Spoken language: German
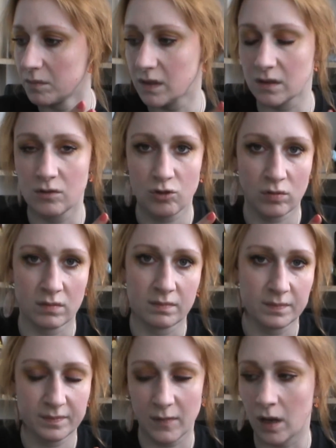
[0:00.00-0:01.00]
Das ist schon,
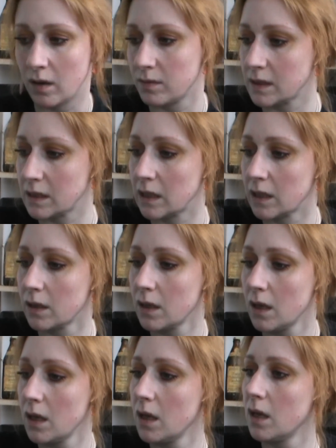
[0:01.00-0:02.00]
ja, weiß ich nicht.
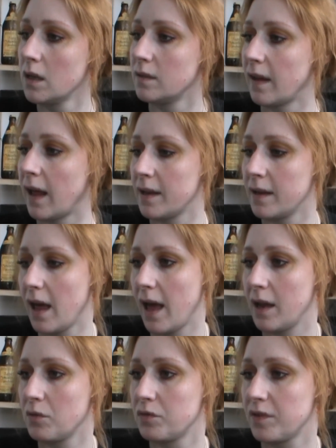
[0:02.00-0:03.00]
Dann
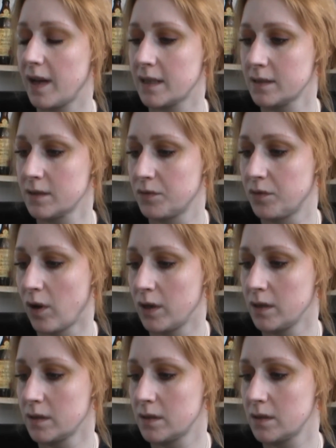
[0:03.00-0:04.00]
ein fast
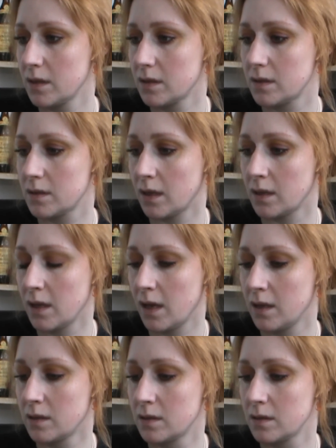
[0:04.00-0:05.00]
volles
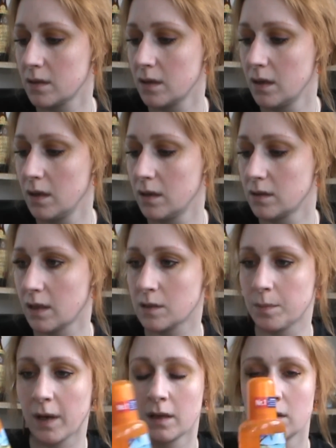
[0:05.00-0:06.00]
Sundance
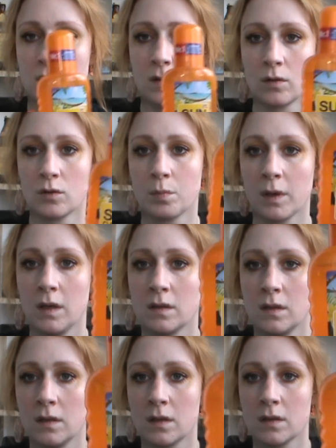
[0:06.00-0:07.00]
transparentes Sonnenspray. Ihr
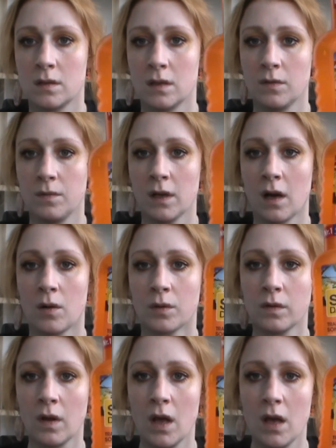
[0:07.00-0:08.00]
seht, da ist nicht viel
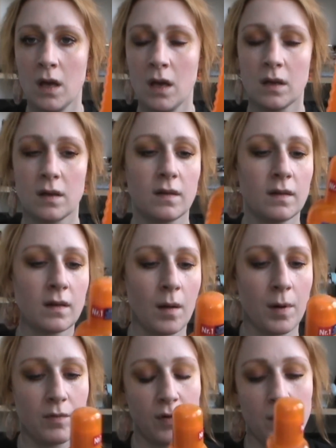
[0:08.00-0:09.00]
raus. Das ist
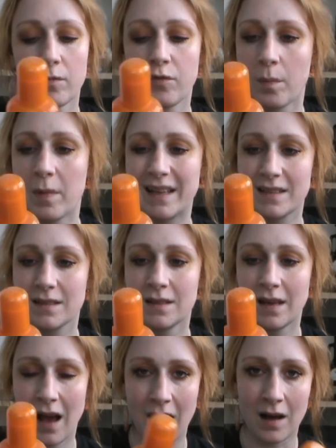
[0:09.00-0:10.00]
aber vom, vom
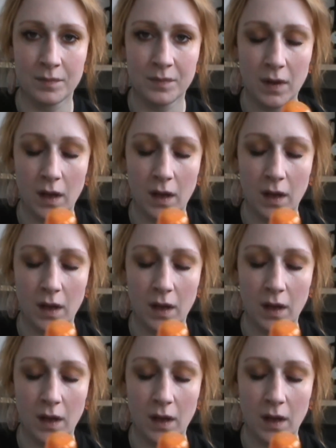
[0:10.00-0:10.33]
letzten Jahr.